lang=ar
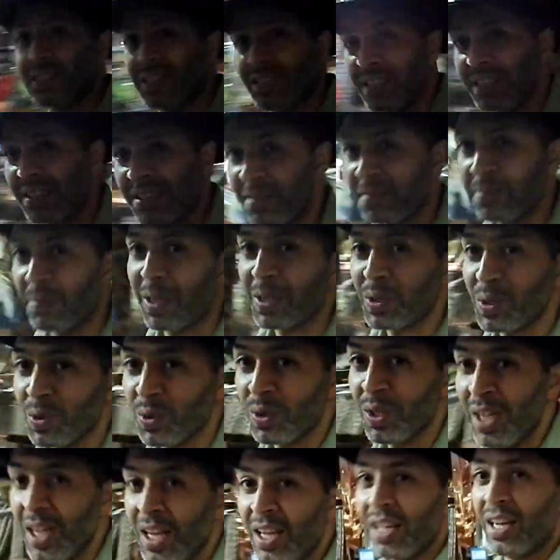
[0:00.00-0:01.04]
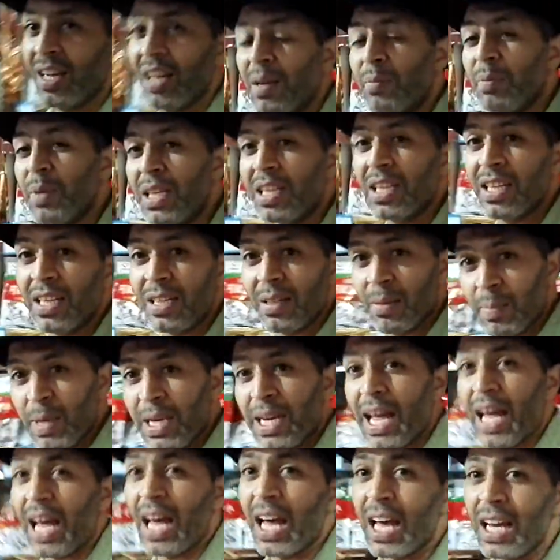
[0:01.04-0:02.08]
آه، برضو آه، من من
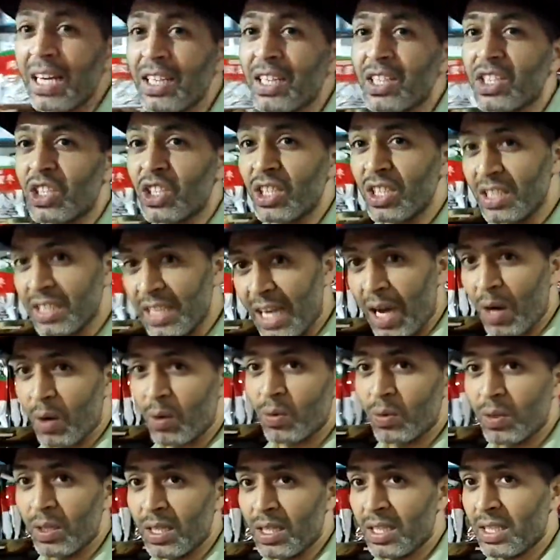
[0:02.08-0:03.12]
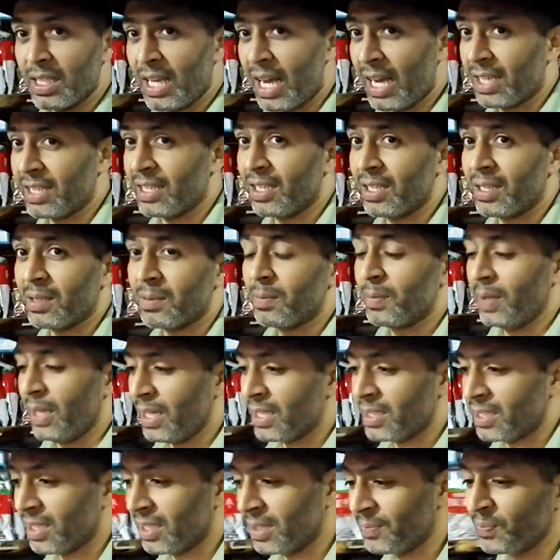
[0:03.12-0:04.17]
اهالي تشينداو آه، يعني
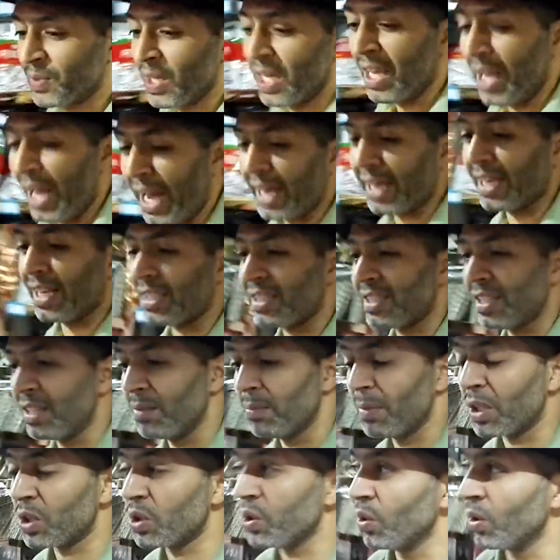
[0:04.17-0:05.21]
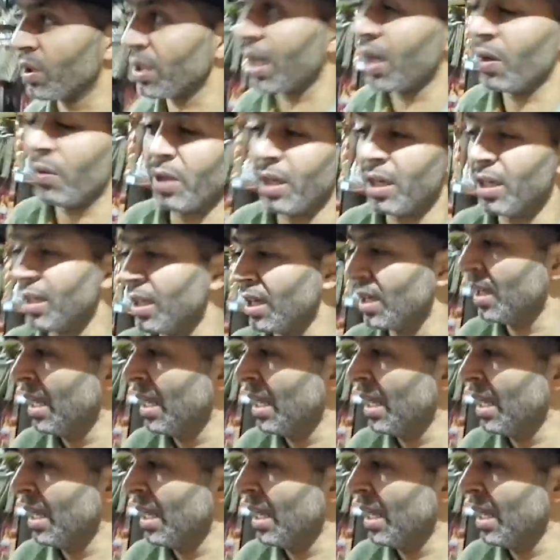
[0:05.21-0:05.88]
بحيث ان حاجات المشهوره وال